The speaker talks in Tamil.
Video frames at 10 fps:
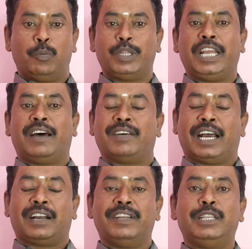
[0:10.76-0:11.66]

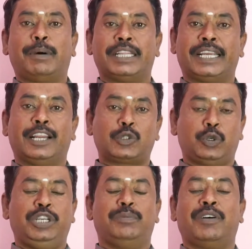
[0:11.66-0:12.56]
முதலாவதாக வந்து பார்த்திங்கன்னா
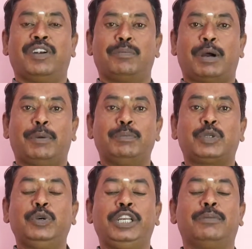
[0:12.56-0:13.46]
சூரிய பகவானை பார்ப்போம்
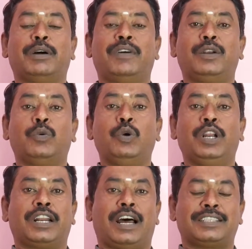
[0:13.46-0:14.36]
சூரிய பகவான்
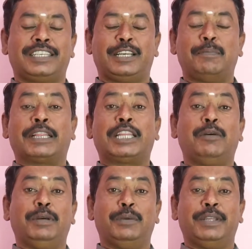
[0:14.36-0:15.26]
உங்கள் ராசிக்கு
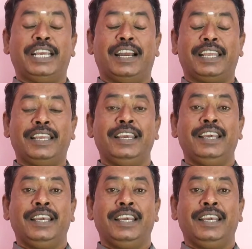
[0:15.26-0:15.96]
பத்தாம் அதிபதியாகி